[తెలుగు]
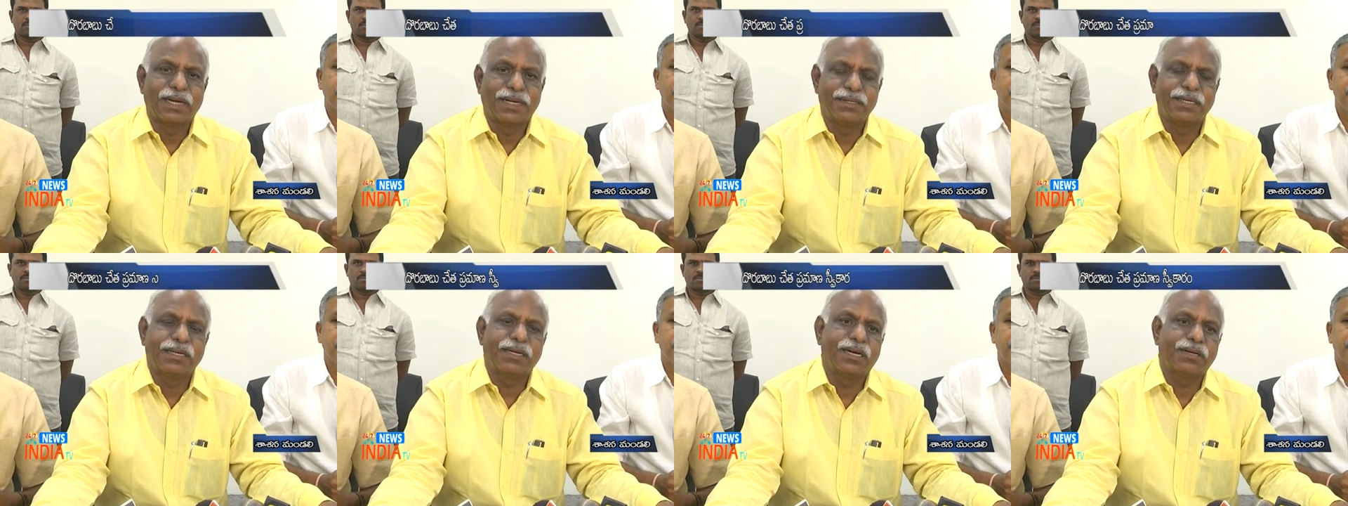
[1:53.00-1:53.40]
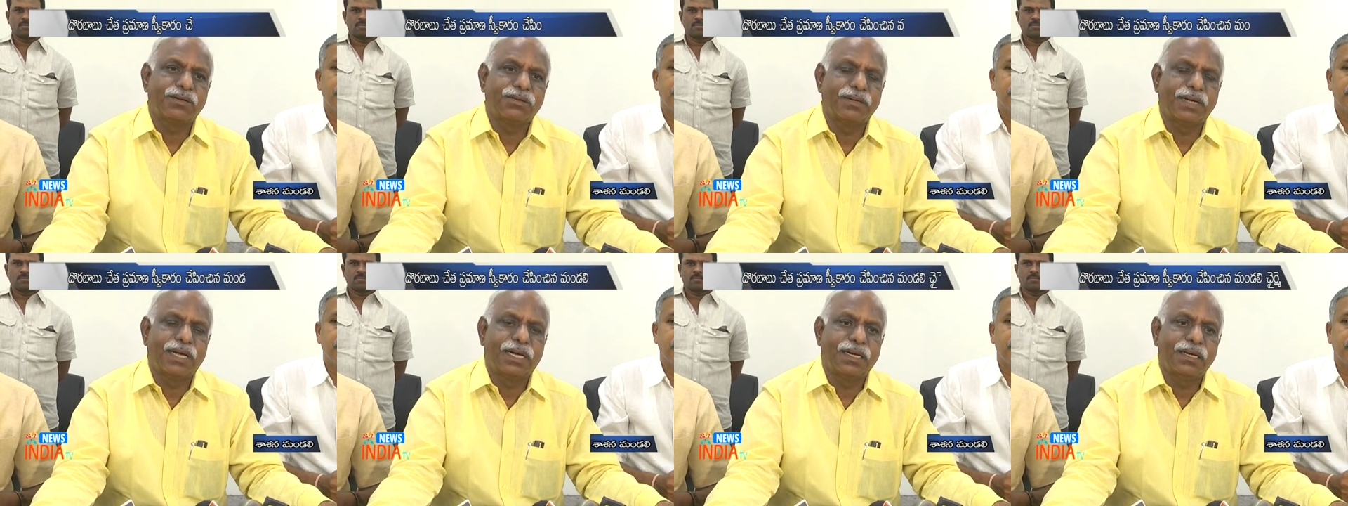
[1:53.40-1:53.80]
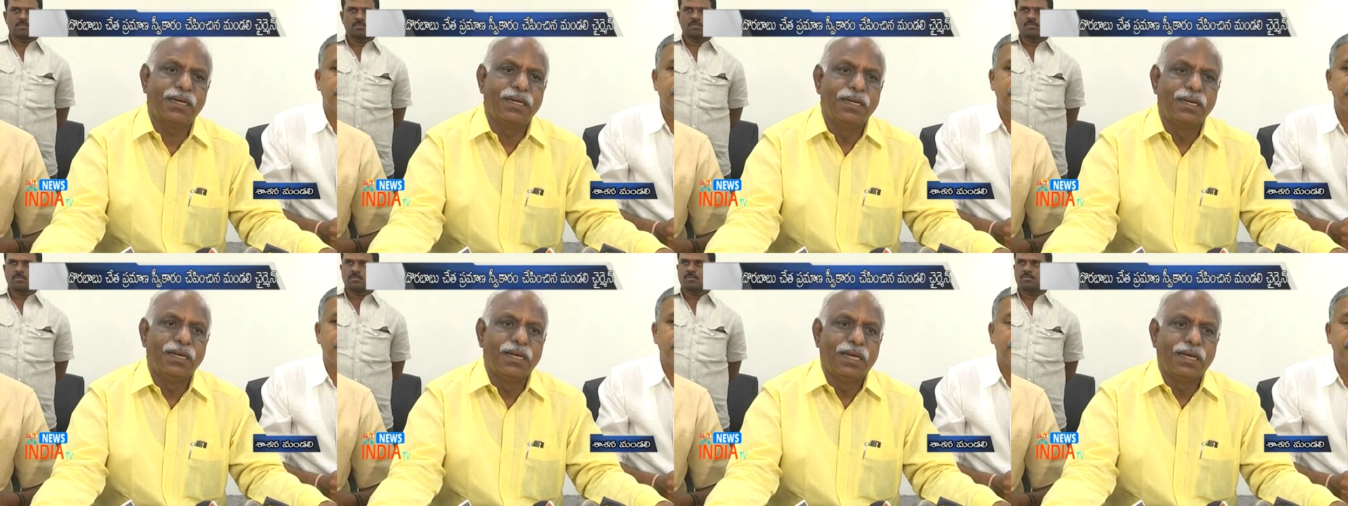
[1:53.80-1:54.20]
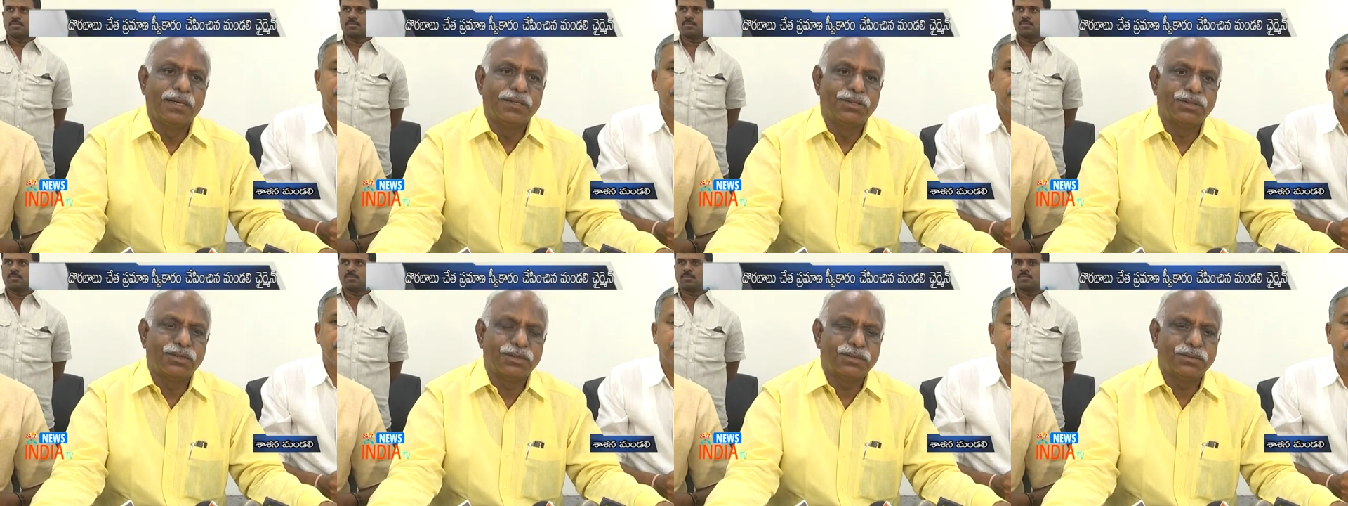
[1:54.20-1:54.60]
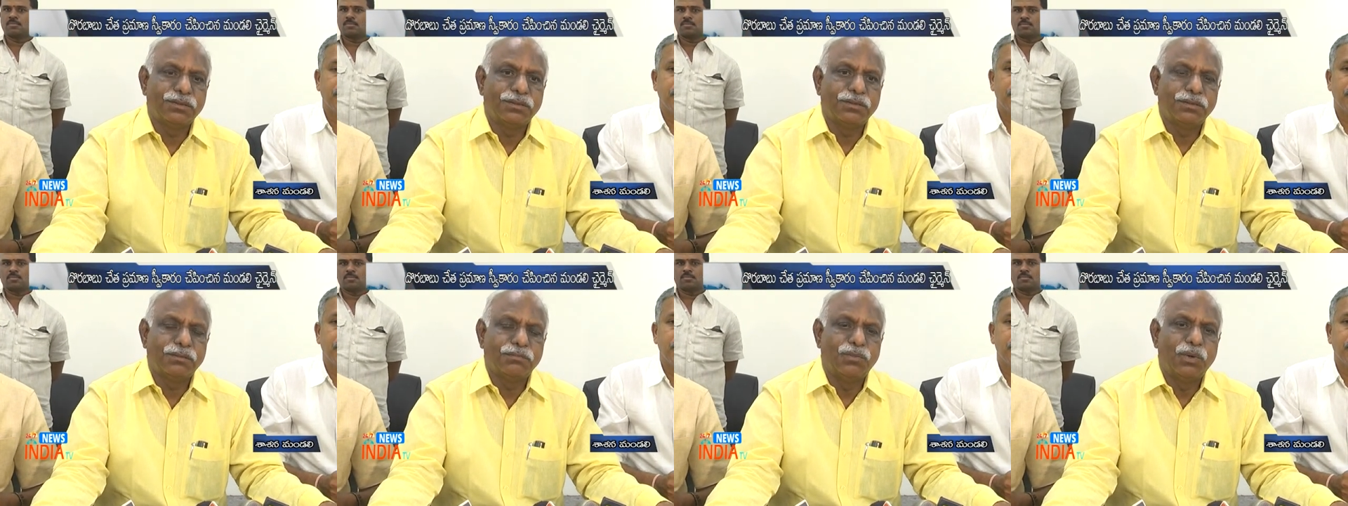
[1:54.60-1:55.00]
అదే కాకుండా ఈరోజు
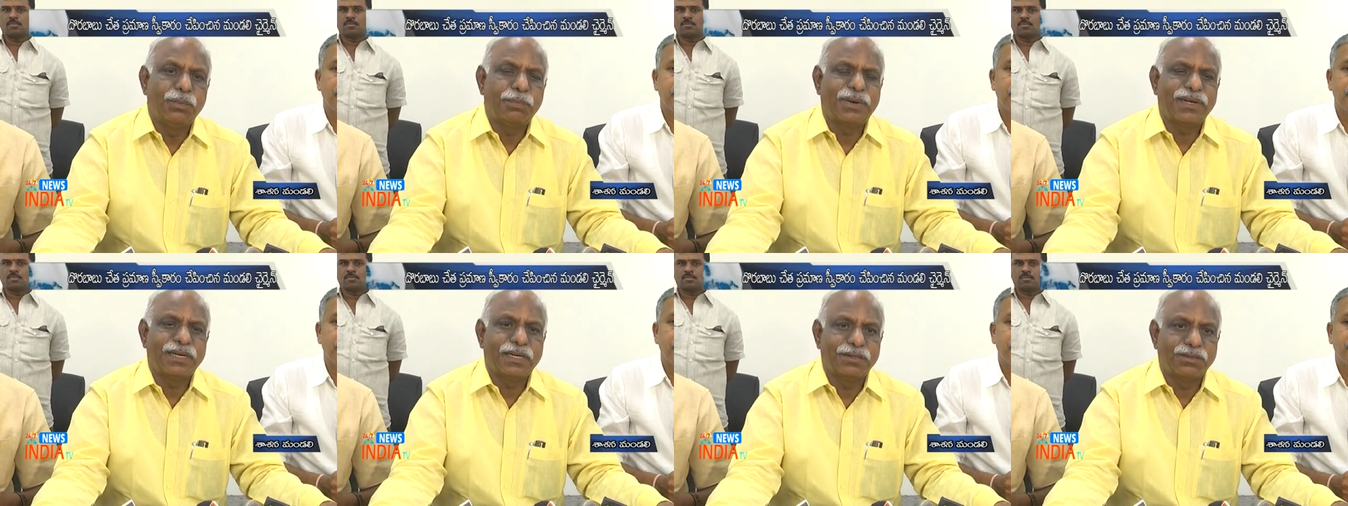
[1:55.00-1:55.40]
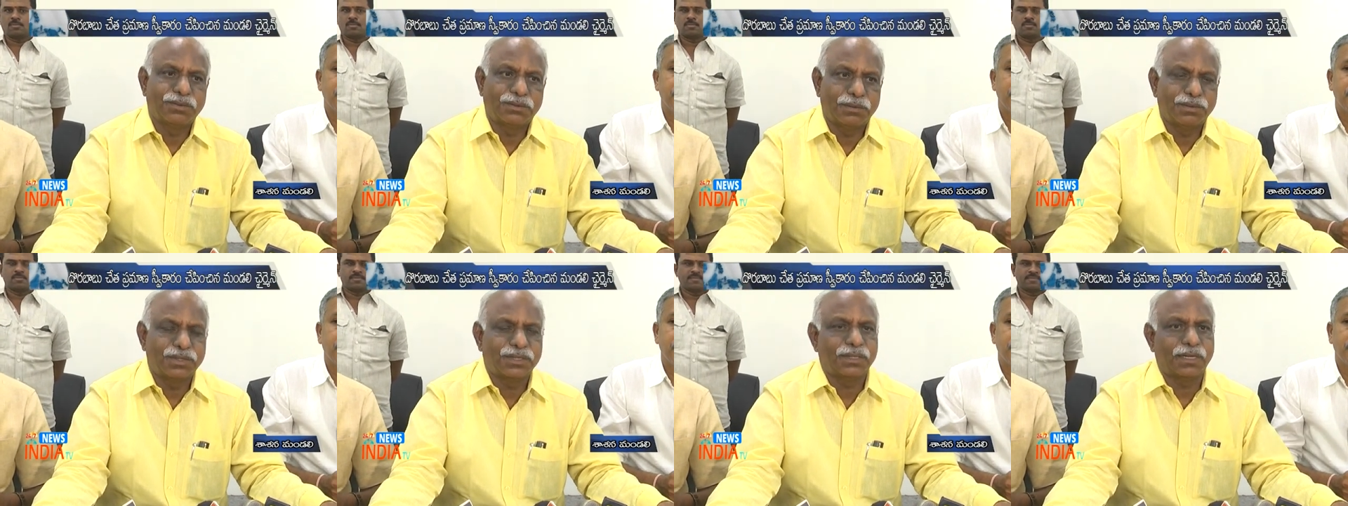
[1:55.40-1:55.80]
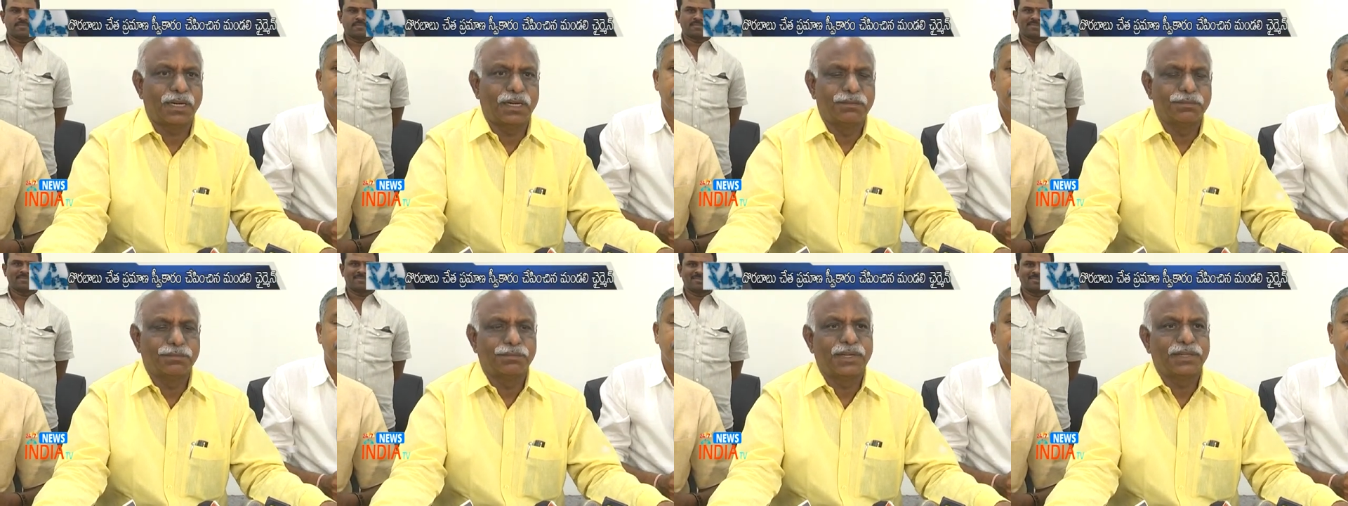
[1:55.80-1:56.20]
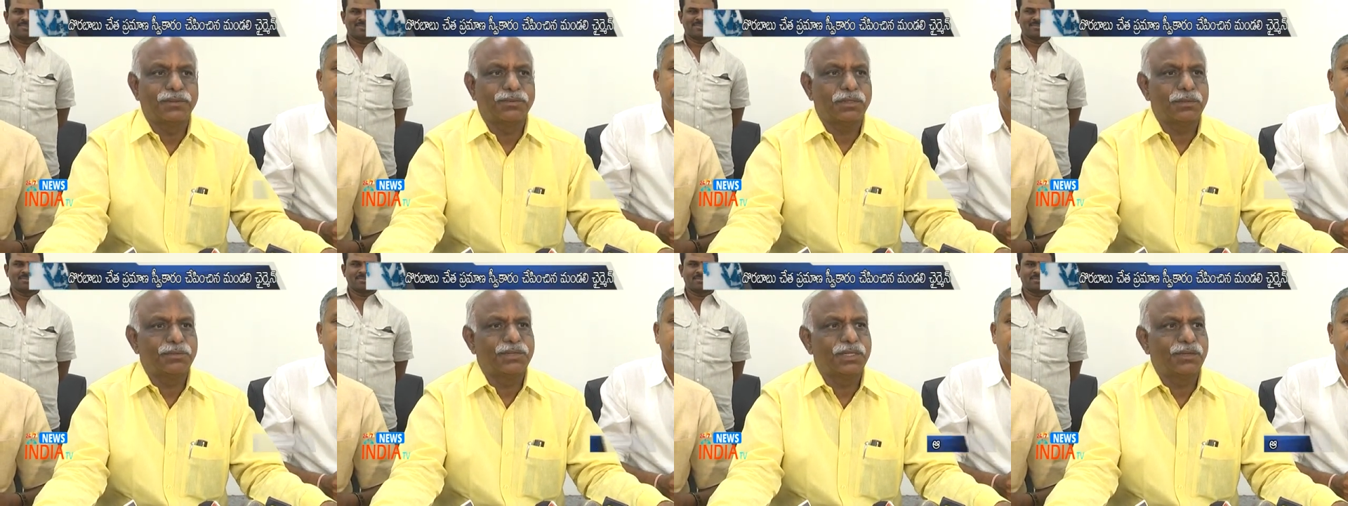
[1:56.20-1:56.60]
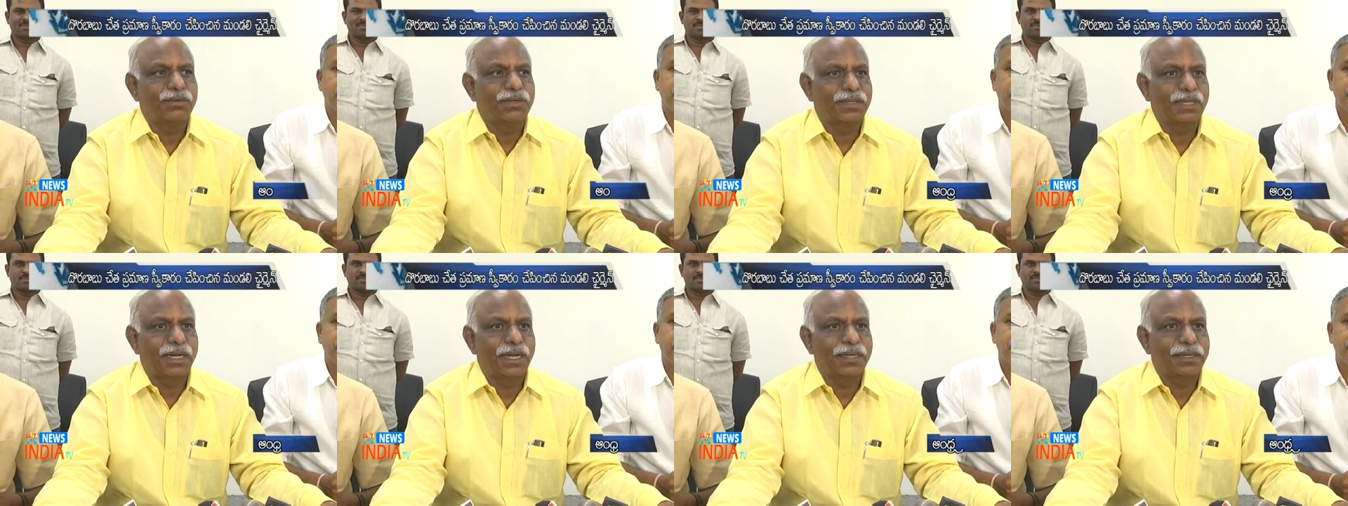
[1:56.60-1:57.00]
ముప్పై ఐదు సంవత్సరాలు పంతొమ్మిది
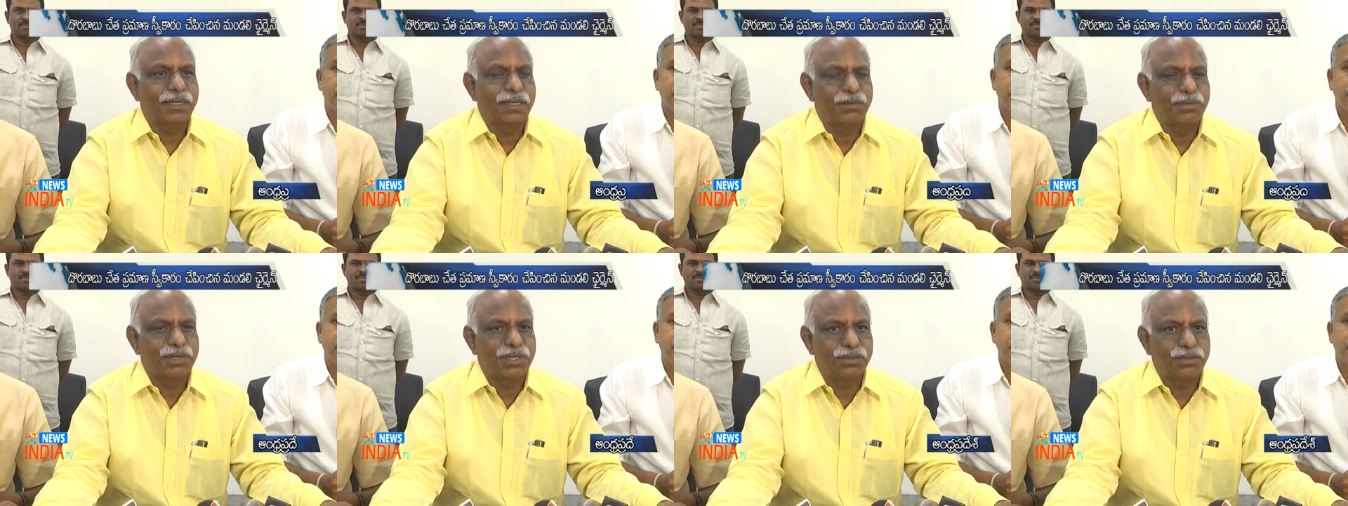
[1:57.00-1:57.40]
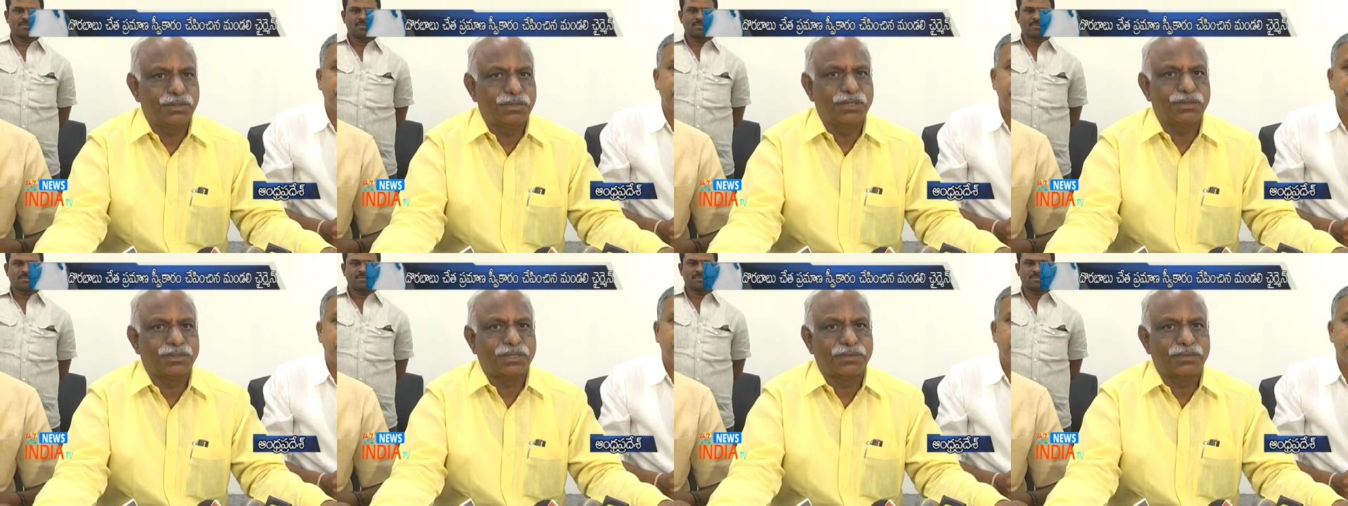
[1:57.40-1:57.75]
వందల ఎనభై రెండవ